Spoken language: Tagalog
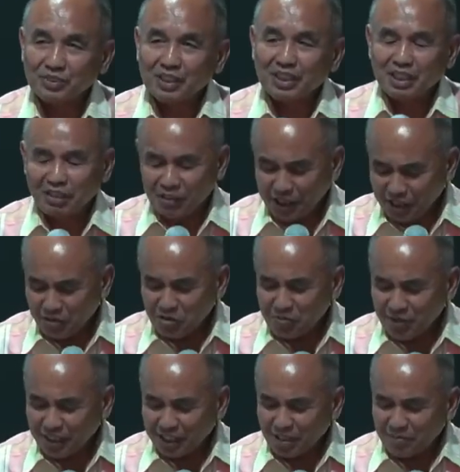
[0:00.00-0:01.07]
Now ngayong
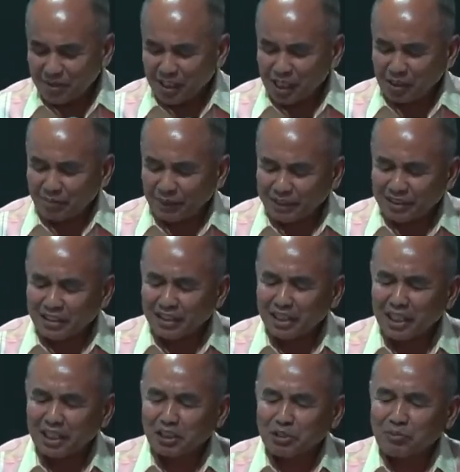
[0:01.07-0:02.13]
umaga mga kapatid,
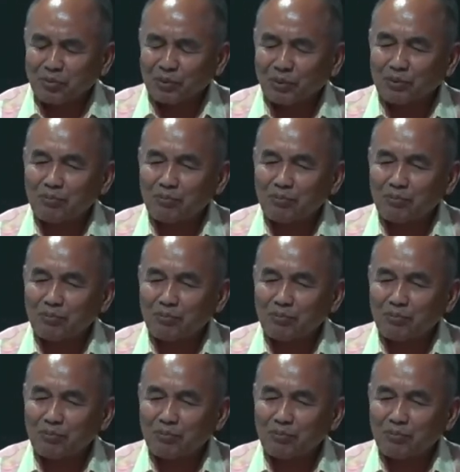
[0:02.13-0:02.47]
dayaan niyo po,